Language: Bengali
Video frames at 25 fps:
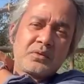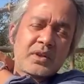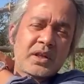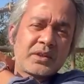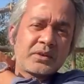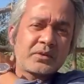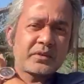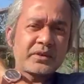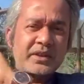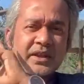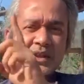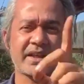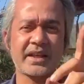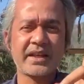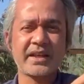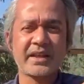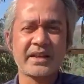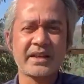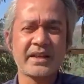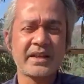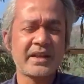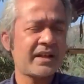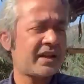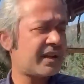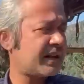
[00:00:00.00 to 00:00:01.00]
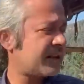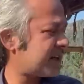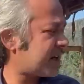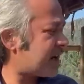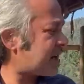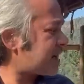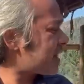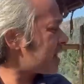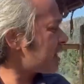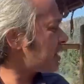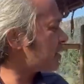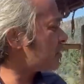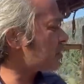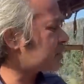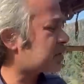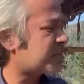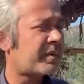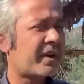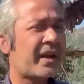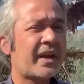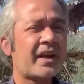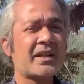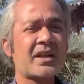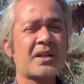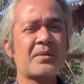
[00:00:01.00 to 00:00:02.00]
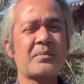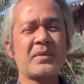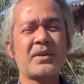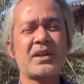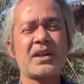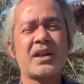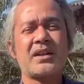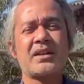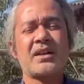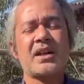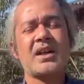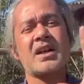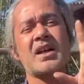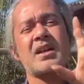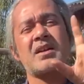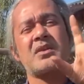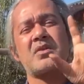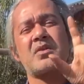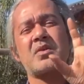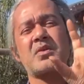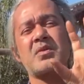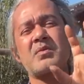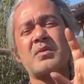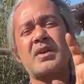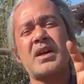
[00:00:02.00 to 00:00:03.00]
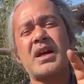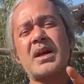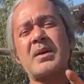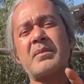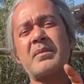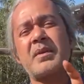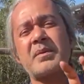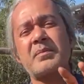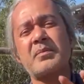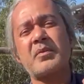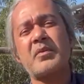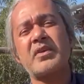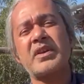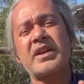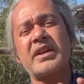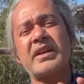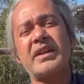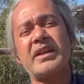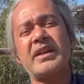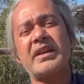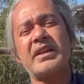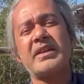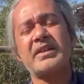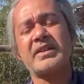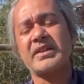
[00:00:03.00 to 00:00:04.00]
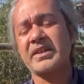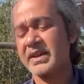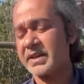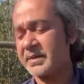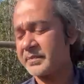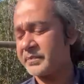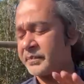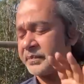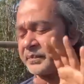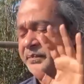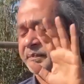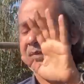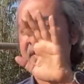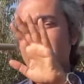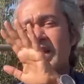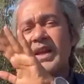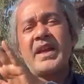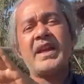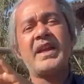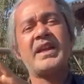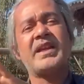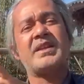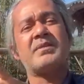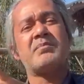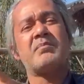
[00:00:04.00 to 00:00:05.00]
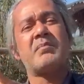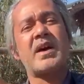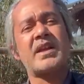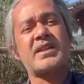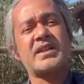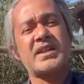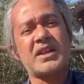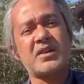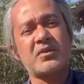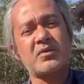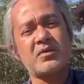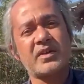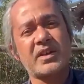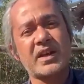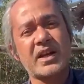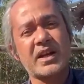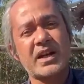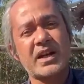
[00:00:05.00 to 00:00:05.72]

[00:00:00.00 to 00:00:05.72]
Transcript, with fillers: দূরান্ত থেকে নানান রকম ক্যাটার পিলার নানান রকম খাবার প্রোটিন নিয়ে এসে এই বাচ্চাগুলোকে